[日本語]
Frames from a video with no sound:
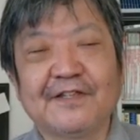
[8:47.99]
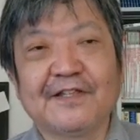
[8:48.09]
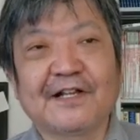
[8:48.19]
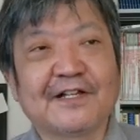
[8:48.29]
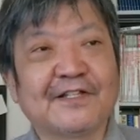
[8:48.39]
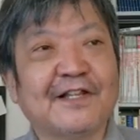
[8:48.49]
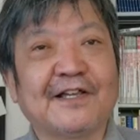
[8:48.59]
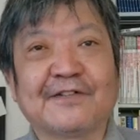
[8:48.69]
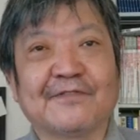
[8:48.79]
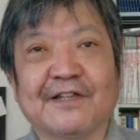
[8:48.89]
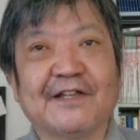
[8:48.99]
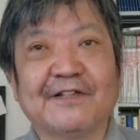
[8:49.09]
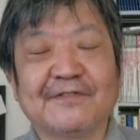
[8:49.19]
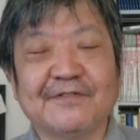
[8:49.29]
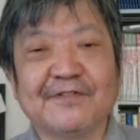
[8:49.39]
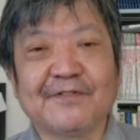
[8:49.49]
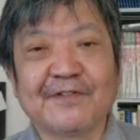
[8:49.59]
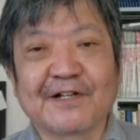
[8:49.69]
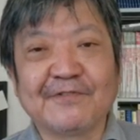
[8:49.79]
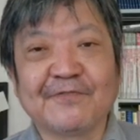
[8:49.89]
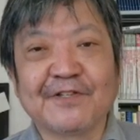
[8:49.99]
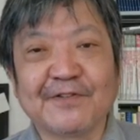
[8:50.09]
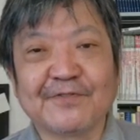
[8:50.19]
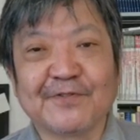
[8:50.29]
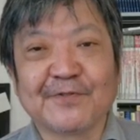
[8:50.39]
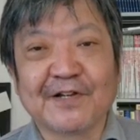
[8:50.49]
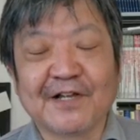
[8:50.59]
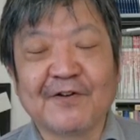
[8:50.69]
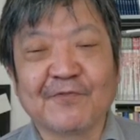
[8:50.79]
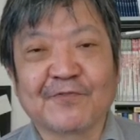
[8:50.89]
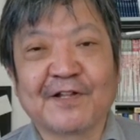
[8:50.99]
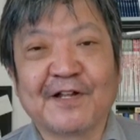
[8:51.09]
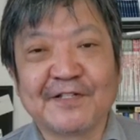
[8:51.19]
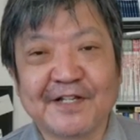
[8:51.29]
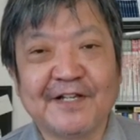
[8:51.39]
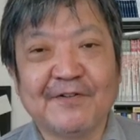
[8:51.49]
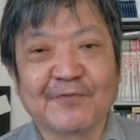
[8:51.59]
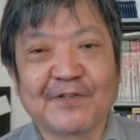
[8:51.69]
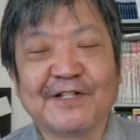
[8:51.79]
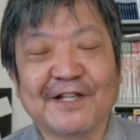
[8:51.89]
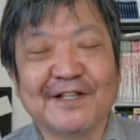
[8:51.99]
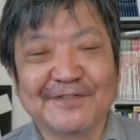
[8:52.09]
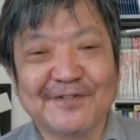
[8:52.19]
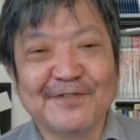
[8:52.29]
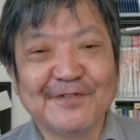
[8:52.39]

てなんか知らないけどねような動いてるっていうのがお隣さんお隣さんなんです